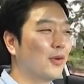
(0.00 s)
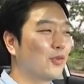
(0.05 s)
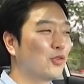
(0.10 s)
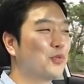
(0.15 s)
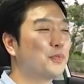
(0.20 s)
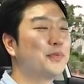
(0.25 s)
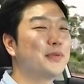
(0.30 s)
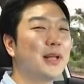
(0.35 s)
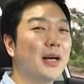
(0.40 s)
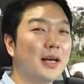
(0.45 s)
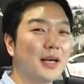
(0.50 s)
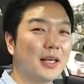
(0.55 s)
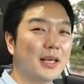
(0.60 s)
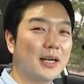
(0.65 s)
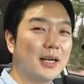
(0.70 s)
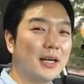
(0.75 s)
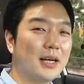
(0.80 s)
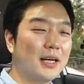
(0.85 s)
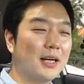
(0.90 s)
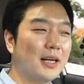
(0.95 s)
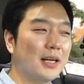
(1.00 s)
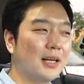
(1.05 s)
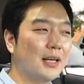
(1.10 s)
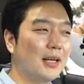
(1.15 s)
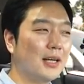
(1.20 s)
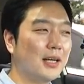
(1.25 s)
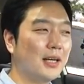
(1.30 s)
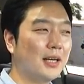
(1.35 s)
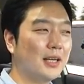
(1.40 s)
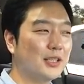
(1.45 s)

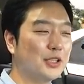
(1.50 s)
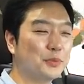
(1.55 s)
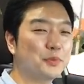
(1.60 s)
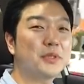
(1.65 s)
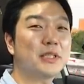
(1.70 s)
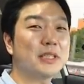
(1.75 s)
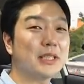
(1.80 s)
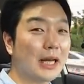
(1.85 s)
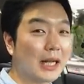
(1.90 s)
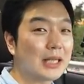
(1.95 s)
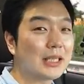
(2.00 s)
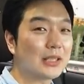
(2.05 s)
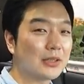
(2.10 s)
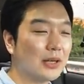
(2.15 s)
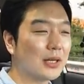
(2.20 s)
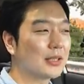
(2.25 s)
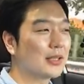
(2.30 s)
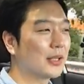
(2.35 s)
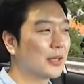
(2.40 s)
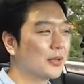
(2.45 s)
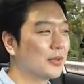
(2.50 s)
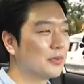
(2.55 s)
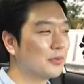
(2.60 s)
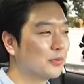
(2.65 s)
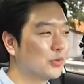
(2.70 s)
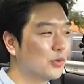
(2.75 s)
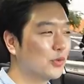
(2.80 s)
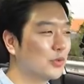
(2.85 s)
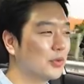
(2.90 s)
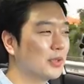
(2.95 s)
구분하기가 쉽지는 않을 것 같아요.
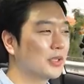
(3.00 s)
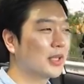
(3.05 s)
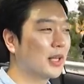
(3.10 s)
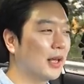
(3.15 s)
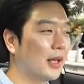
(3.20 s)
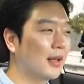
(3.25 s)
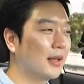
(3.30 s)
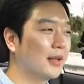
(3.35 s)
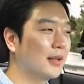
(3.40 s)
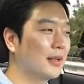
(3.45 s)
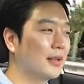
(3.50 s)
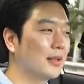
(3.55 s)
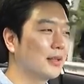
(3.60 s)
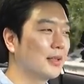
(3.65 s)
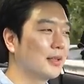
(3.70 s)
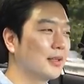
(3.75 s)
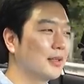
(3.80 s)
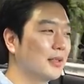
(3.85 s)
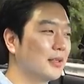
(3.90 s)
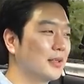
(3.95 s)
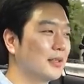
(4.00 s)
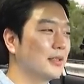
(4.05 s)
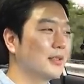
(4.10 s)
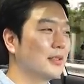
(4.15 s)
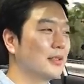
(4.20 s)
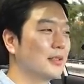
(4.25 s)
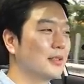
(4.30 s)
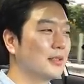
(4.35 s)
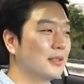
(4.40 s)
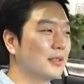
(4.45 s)
물론 이렇게
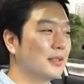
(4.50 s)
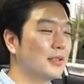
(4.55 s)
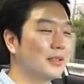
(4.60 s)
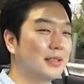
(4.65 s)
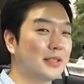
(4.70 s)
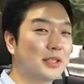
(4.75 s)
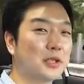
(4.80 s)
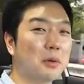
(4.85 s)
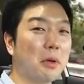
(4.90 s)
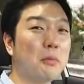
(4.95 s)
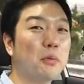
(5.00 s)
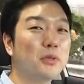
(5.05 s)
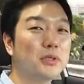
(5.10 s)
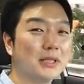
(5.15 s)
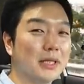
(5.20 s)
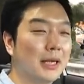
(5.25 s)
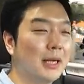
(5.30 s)
직접 해보진